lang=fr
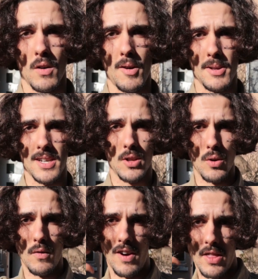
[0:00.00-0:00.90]
On va mettre ça dans
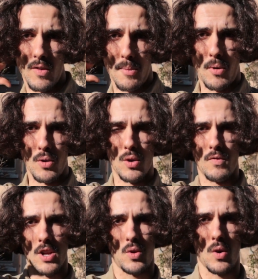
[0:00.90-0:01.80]
le van, on va prendre notre
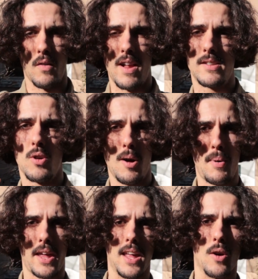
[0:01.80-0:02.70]
voiture, on va aller sur un
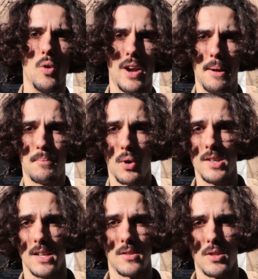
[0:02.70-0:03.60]
parking au calme pour
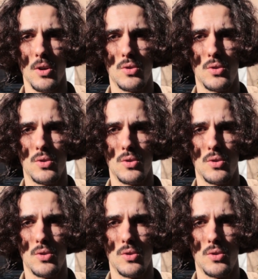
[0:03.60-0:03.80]
essayer de sauter